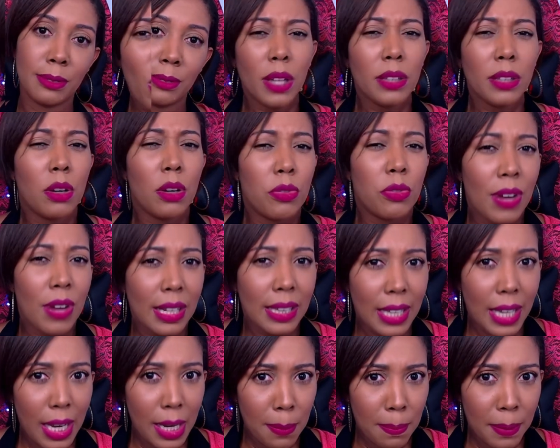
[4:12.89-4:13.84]
Quando eu
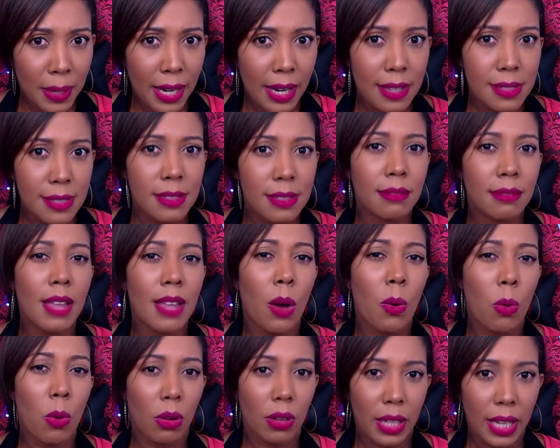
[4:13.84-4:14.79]
falei para esse
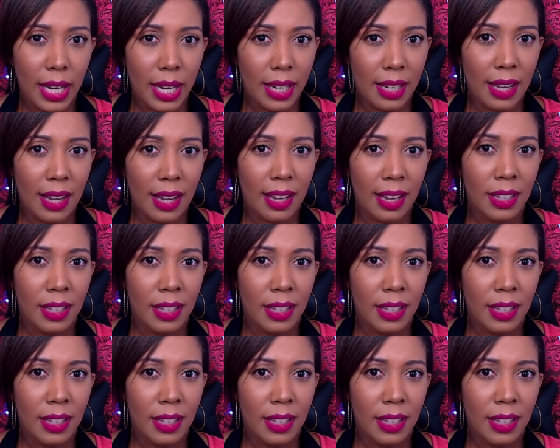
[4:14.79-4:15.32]
tal colega